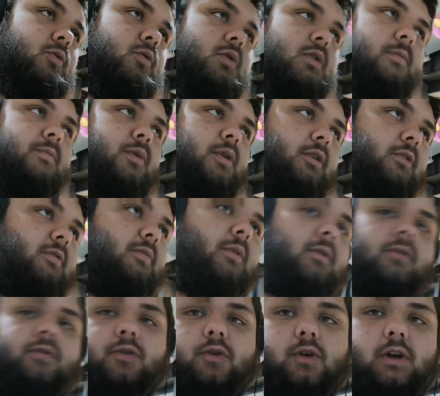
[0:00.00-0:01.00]
Nudelbox
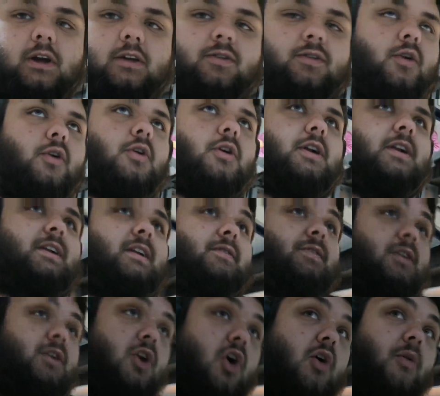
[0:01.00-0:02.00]
mit Frühlingsrollen.
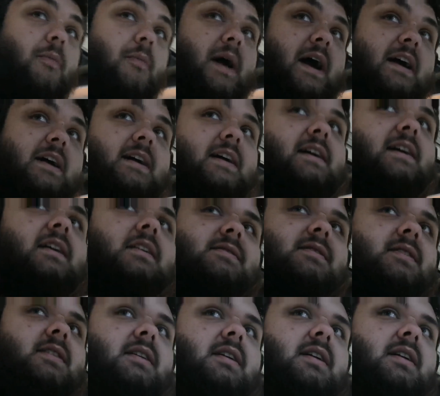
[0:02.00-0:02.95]
Das wäre noch mehr Geld.